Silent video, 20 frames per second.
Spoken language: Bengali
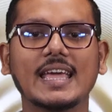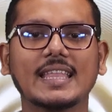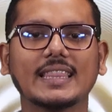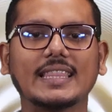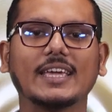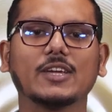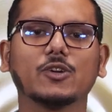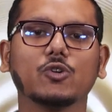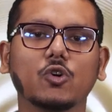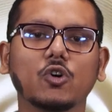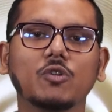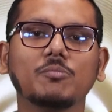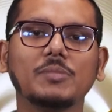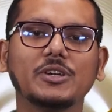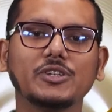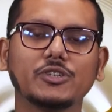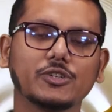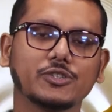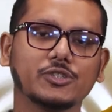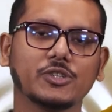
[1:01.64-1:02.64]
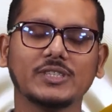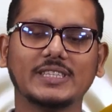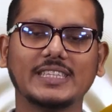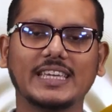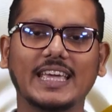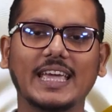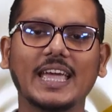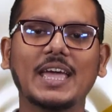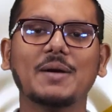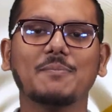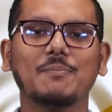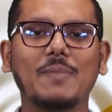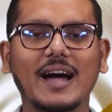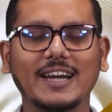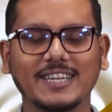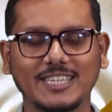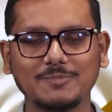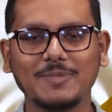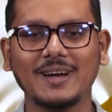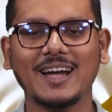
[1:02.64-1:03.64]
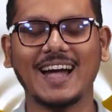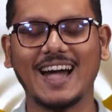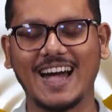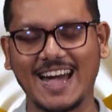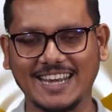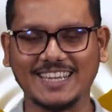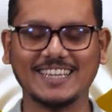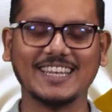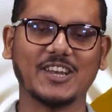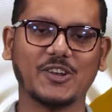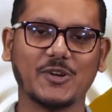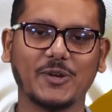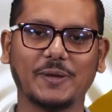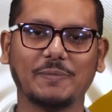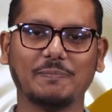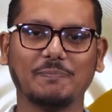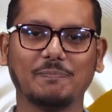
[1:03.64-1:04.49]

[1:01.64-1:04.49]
তাই ঘুম বিসর্জন দিয়ে পার্টি বা আড্ডা নয়